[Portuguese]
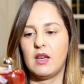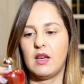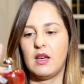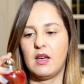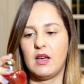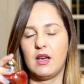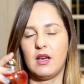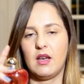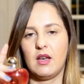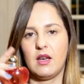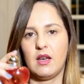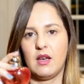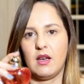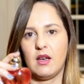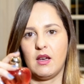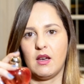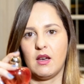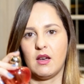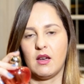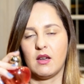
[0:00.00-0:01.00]

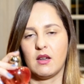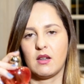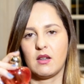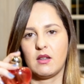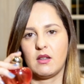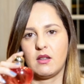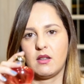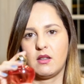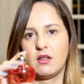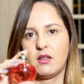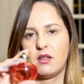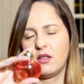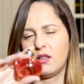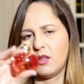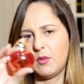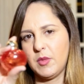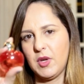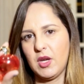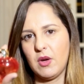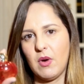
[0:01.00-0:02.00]
É, que
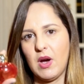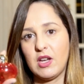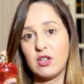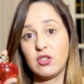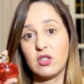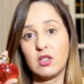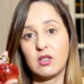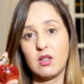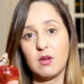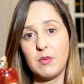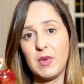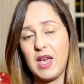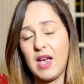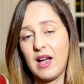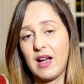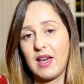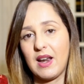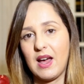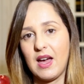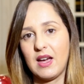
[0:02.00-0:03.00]
também eu acho que também
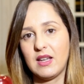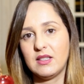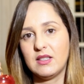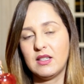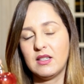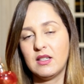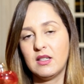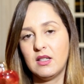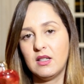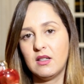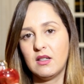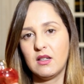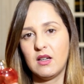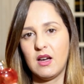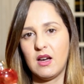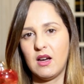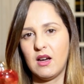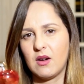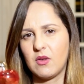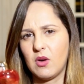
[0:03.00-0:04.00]
agrada
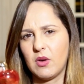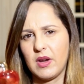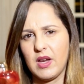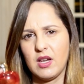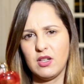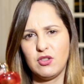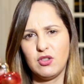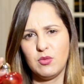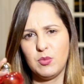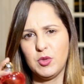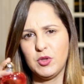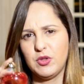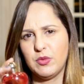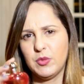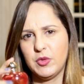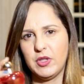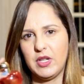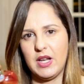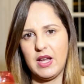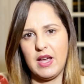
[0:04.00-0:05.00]
a qualquer tipo de
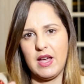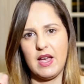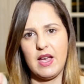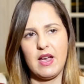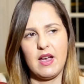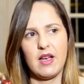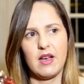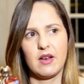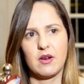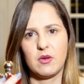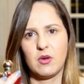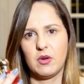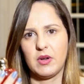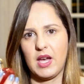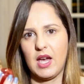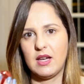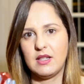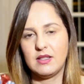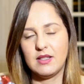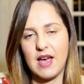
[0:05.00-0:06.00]
mulher,
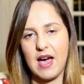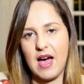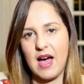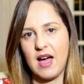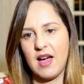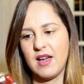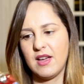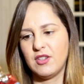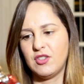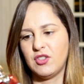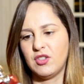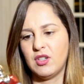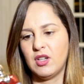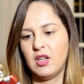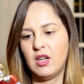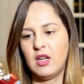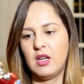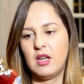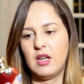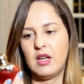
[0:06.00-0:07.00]
qualquer idade.
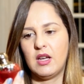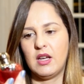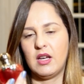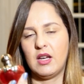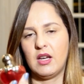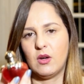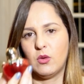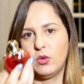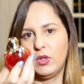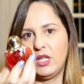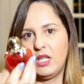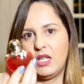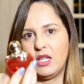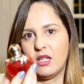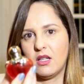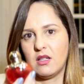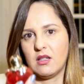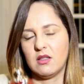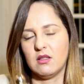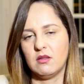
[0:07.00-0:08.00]
É, o
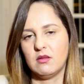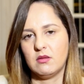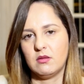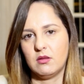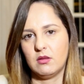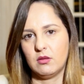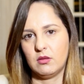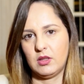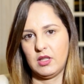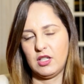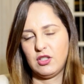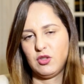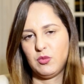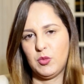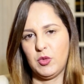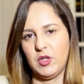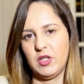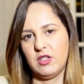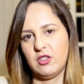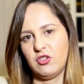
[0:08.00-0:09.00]
Nina, o Tati
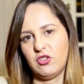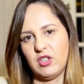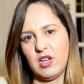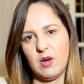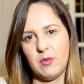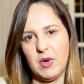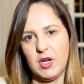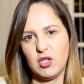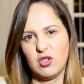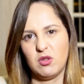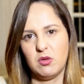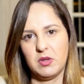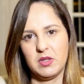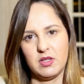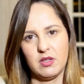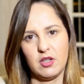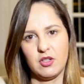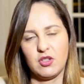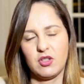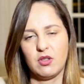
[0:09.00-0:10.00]
Prince já é mais
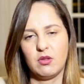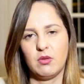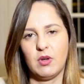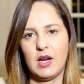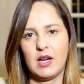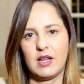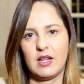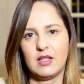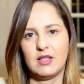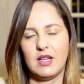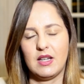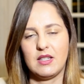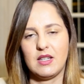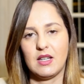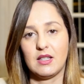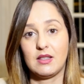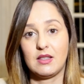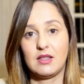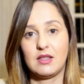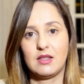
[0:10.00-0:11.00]
doce, acho que não
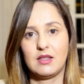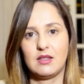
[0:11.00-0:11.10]
agradaria